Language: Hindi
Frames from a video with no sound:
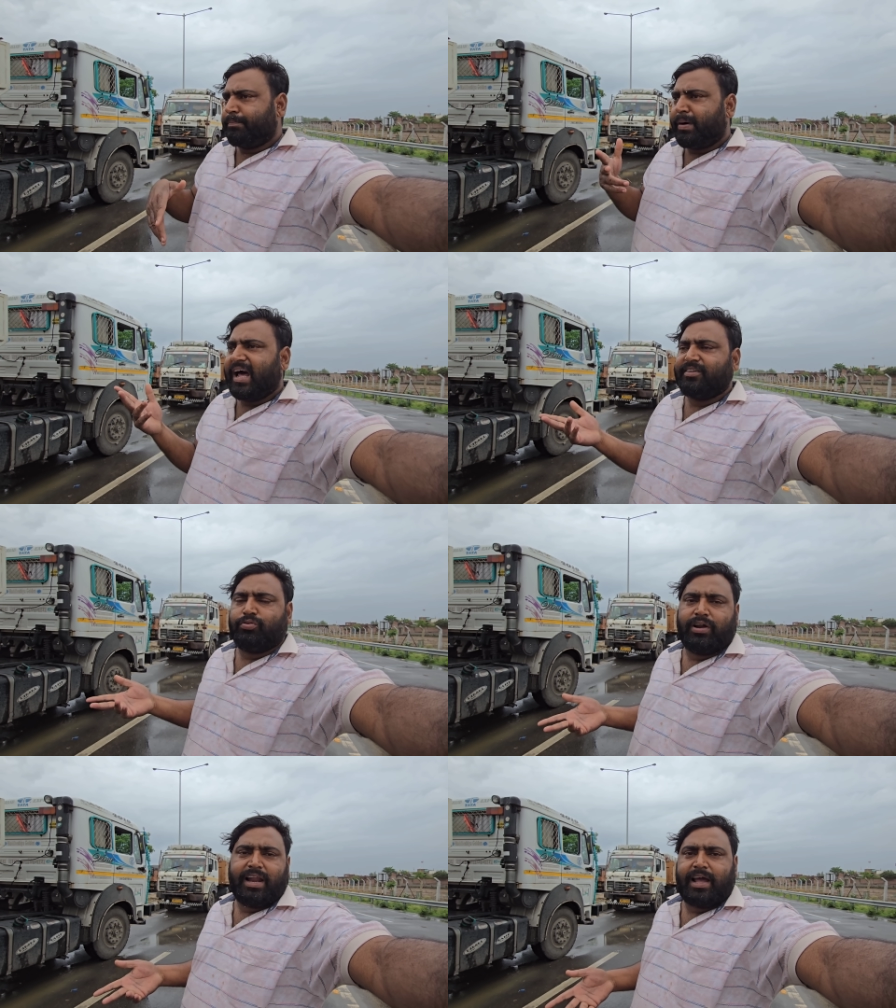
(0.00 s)
बारिश
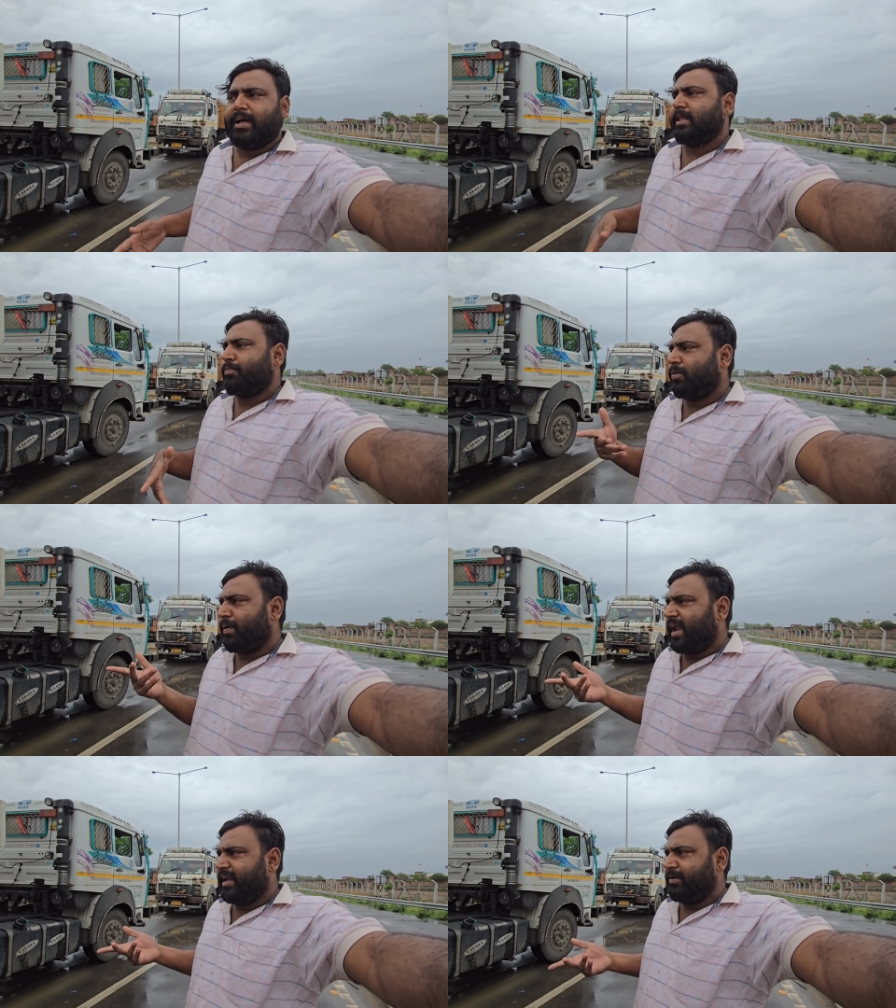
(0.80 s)
होने लगेगा तो आपको
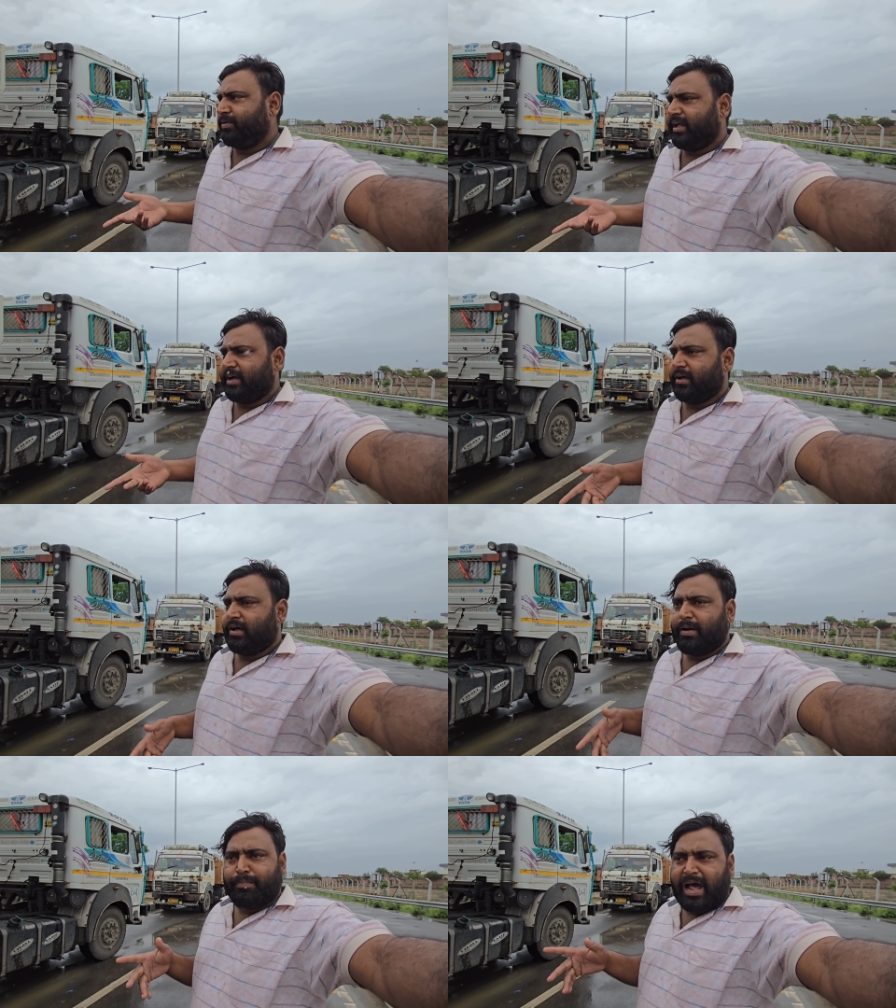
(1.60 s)
माल नहीं मिलेगा
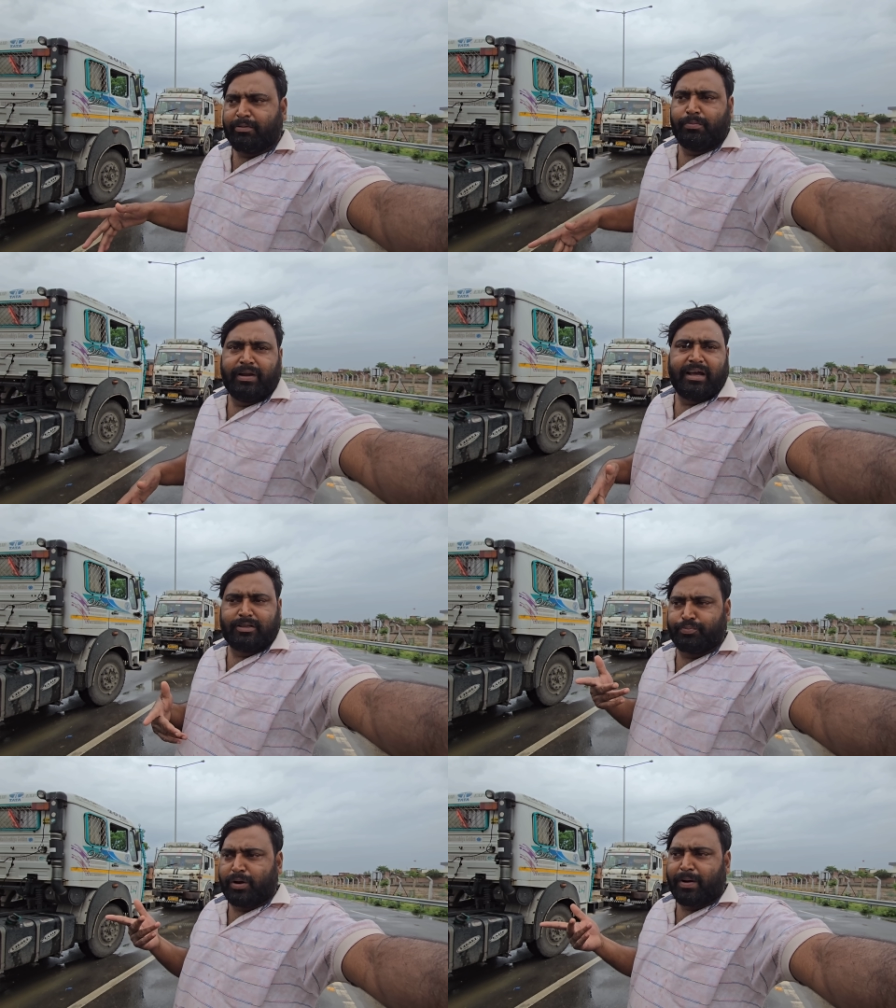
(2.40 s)
और माल भी मिलेगा
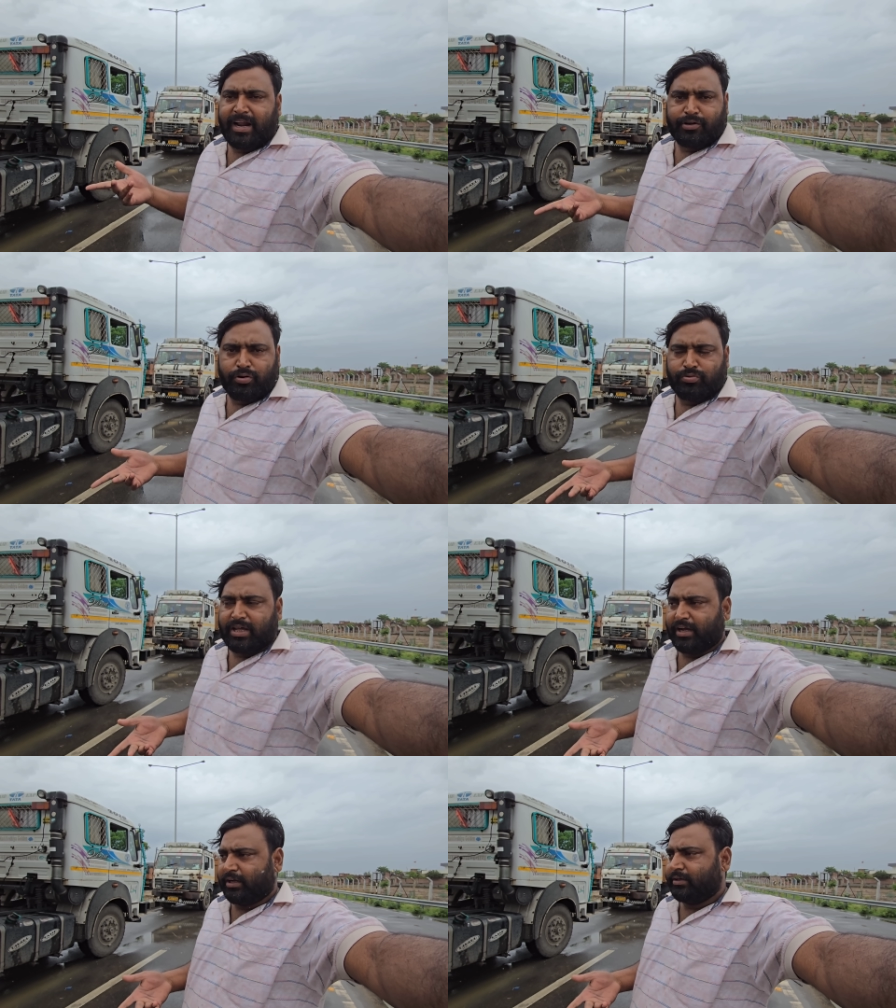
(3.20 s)
तो पूरा भाड़ा डाउन हो
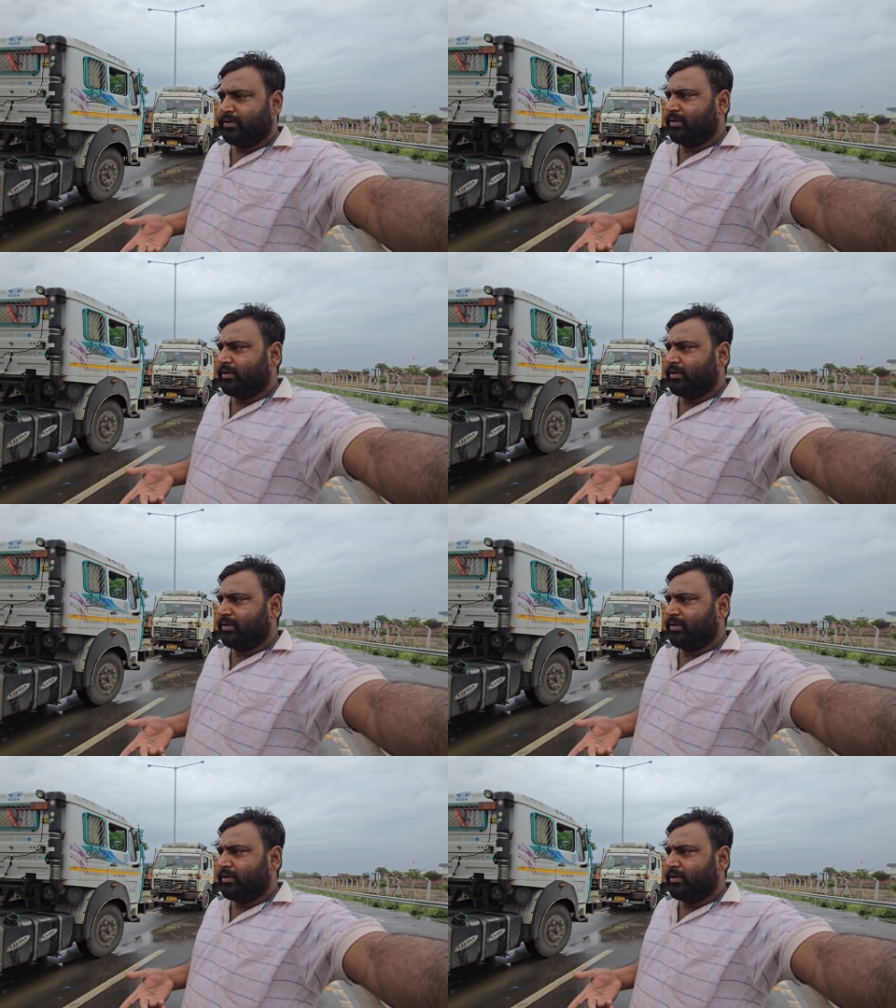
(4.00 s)
जाएगा